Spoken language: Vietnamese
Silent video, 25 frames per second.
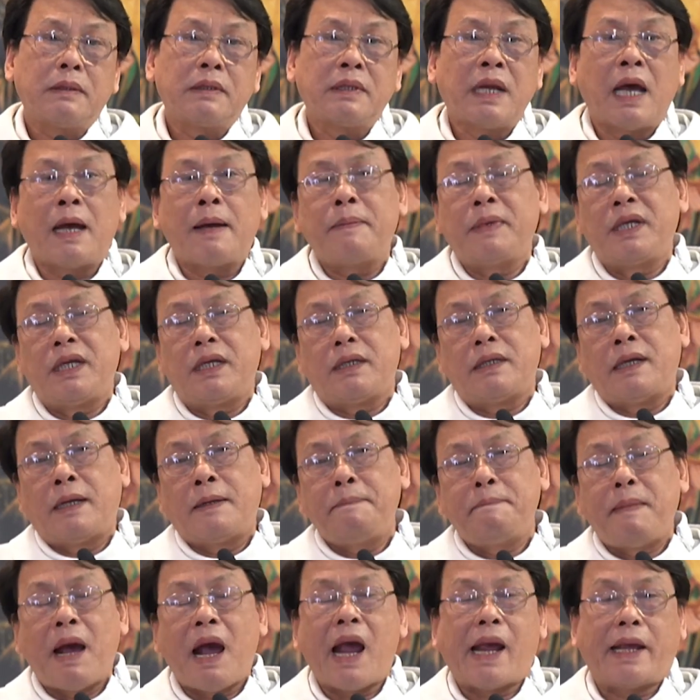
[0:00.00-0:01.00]
đã bị
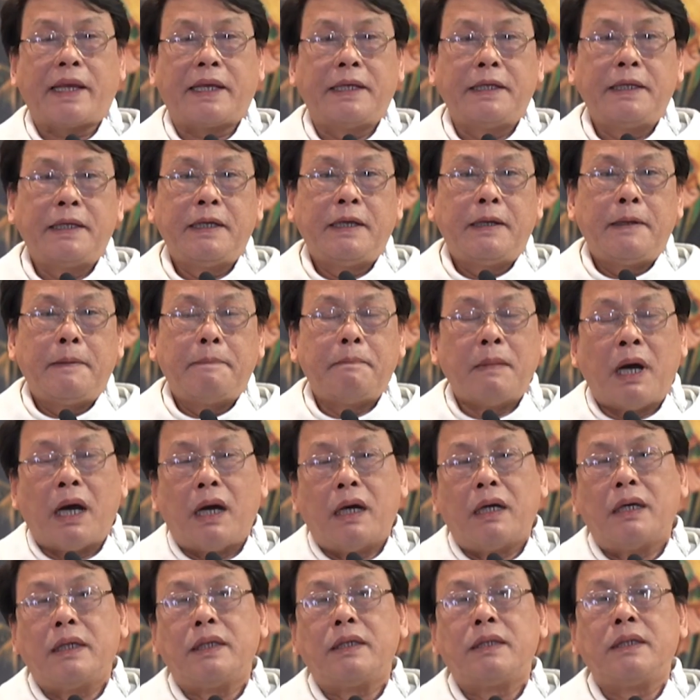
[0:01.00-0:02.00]
đánh bại
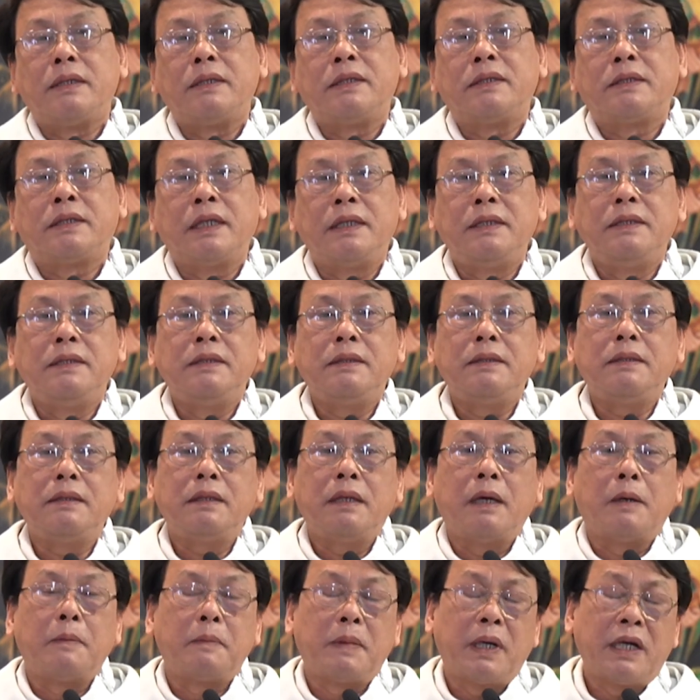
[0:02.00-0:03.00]
bởi chính
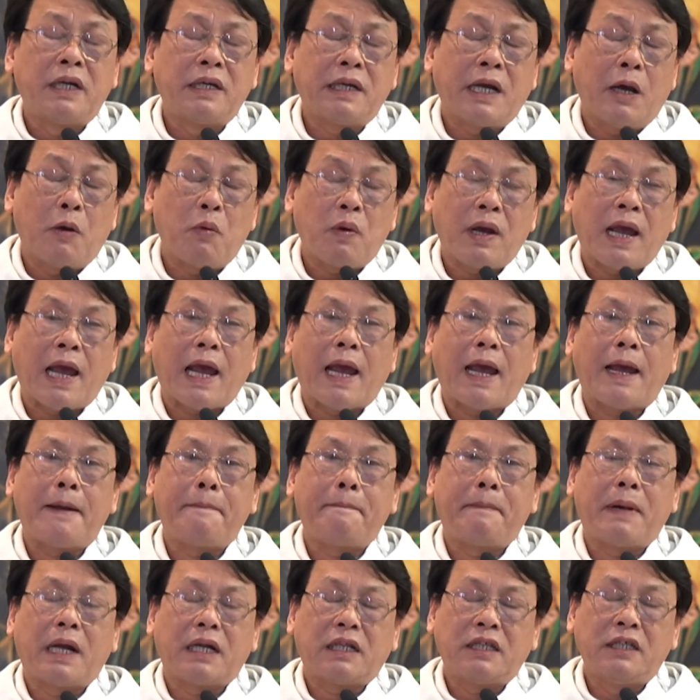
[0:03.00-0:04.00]
hồng ân cao cả
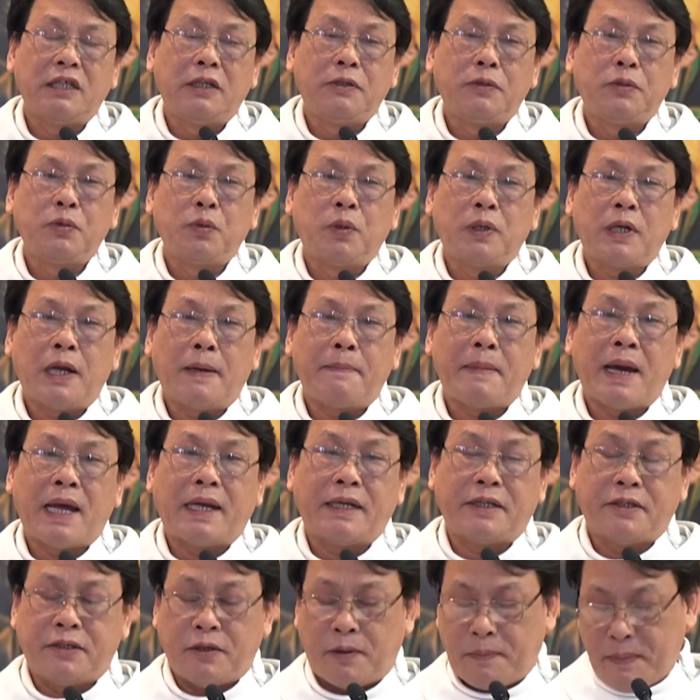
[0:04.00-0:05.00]
mà Thiên Chúa đã
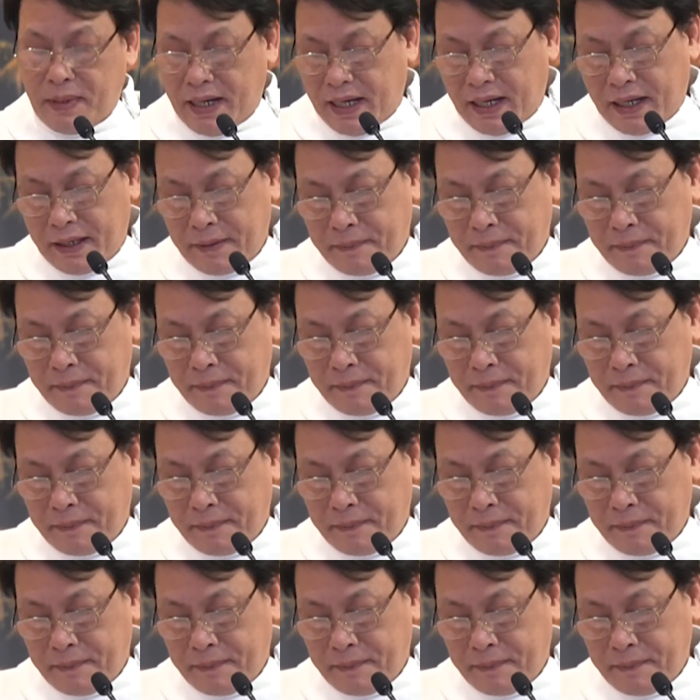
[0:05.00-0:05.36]
ban cho mẹ.